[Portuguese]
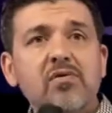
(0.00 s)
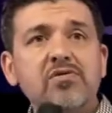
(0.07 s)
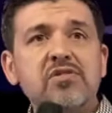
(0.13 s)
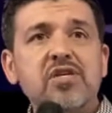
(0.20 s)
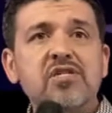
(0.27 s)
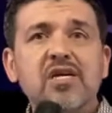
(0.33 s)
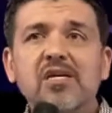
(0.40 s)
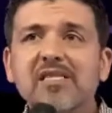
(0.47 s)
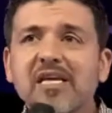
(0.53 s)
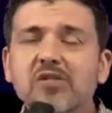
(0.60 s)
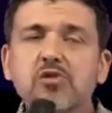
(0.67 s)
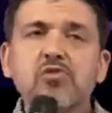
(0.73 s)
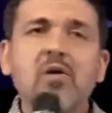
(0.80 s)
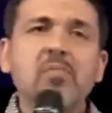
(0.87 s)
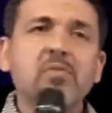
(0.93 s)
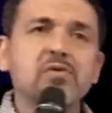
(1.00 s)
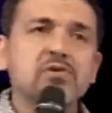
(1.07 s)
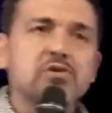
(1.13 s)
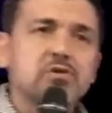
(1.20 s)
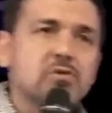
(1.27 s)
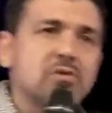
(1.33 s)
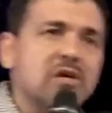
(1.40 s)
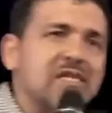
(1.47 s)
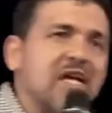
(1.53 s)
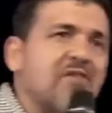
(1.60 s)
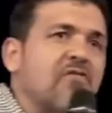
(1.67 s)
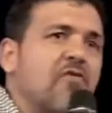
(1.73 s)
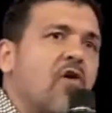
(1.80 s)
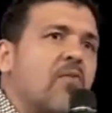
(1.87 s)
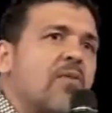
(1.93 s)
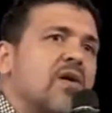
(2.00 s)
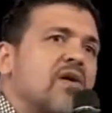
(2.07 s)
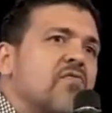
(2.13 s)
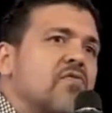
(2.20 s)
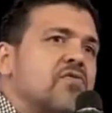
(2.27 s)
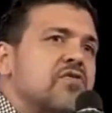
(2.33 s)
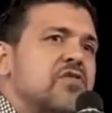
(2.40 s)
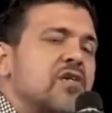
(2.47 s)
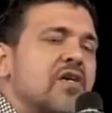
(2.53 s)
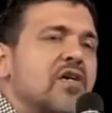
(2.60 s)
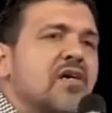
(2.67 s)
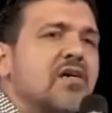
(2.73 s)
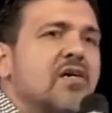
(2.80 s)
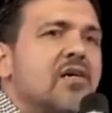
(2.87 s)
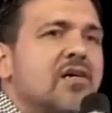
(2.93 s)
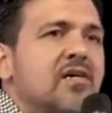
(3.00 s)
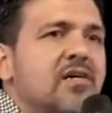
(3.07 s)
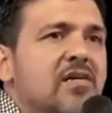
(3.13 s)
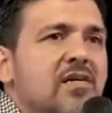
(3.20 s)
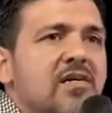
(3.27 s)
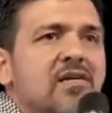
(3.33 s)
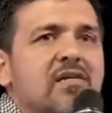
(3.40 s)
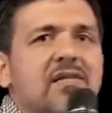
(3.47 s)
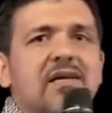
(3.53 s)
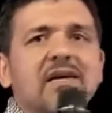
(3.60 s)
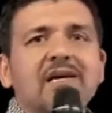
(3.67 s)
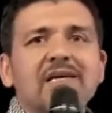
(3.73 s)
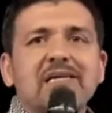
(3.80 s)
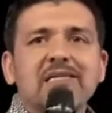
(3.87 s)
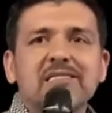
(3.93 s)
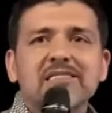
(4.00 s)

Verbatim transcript: Ou seja, da sua postura, da forma que você né,